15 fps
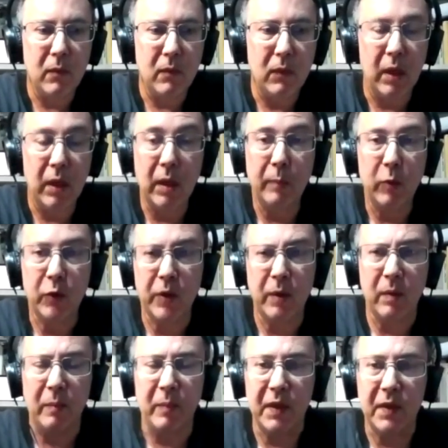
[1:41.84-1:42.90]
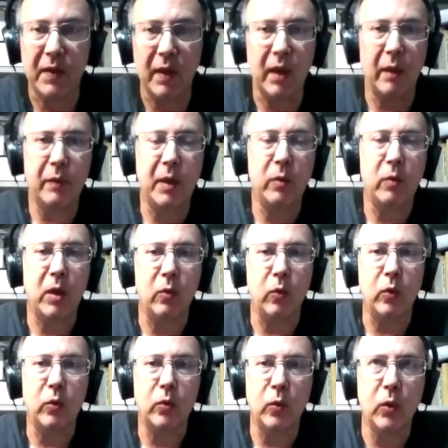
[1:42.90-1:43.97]
era posible pensar que había una
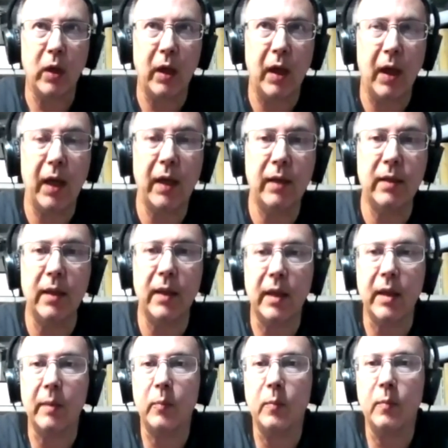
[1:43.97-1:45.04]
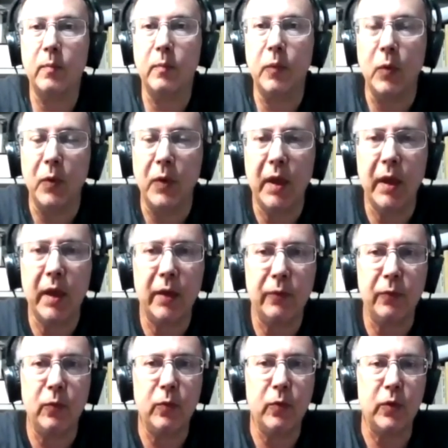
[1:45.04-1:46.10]
cultura alta que pudiera
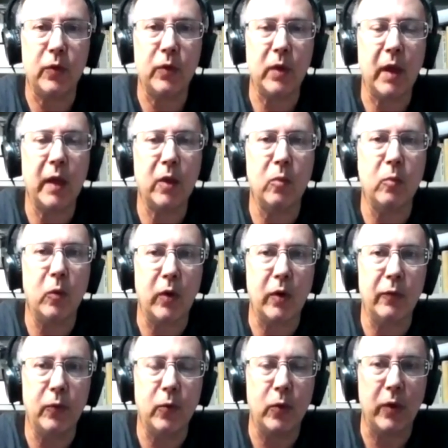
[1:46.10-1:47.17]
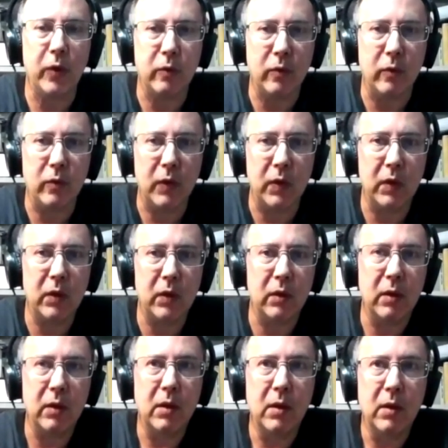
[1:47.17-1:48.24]
funcionar como refugio. Eh,
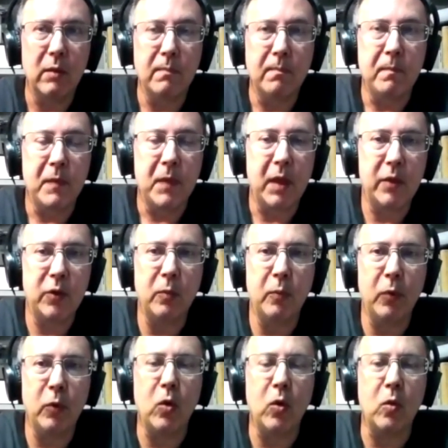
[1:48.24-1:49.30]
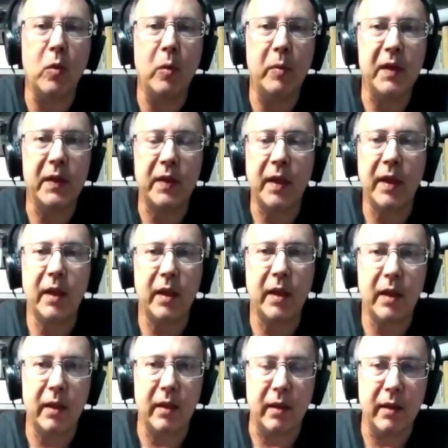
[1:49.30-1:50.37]
es un poco como pensar
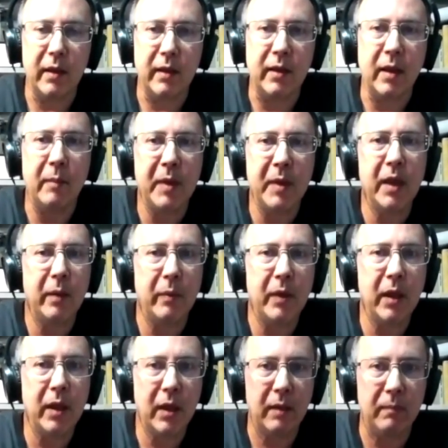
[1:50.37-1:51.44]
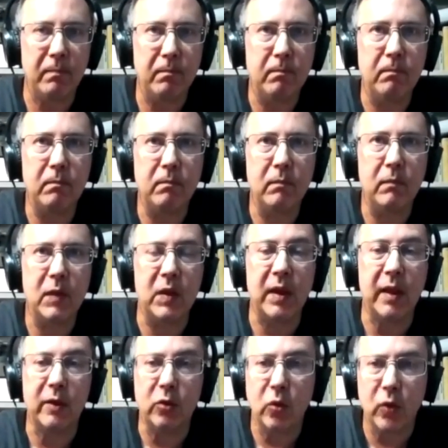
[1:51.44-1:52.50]
que eh, también había
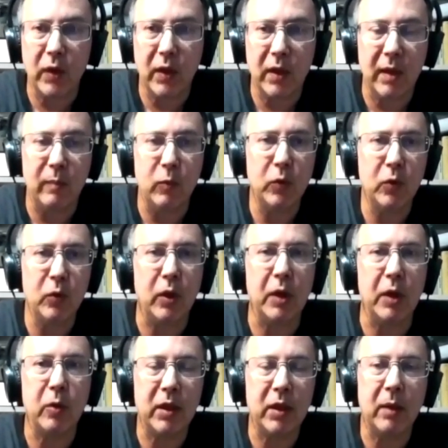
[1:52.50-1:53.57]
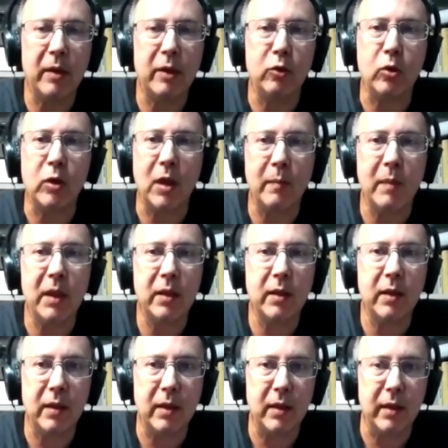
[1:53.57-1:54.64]
sectores del mundo que no estaban
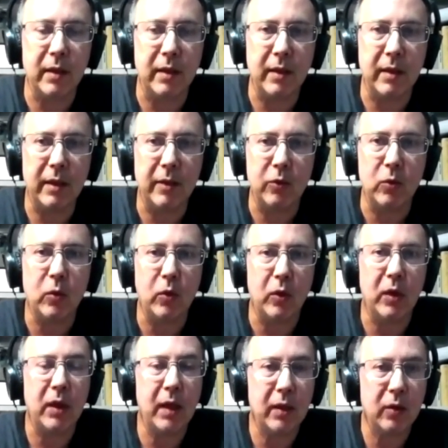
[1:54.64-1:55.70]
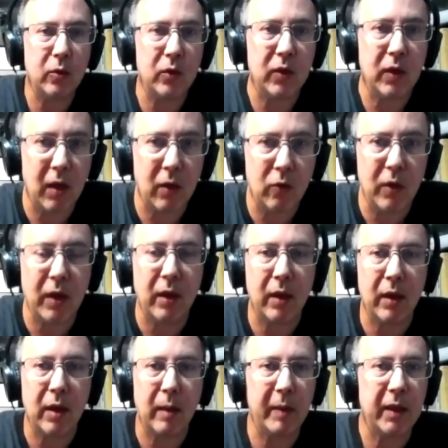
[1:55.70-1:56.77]
totalmente eh, subordinados a la lógica del
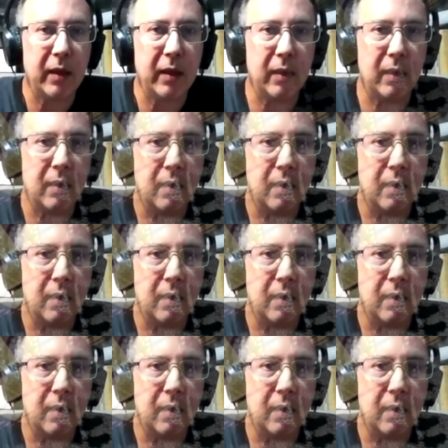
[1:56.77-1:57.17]
capital.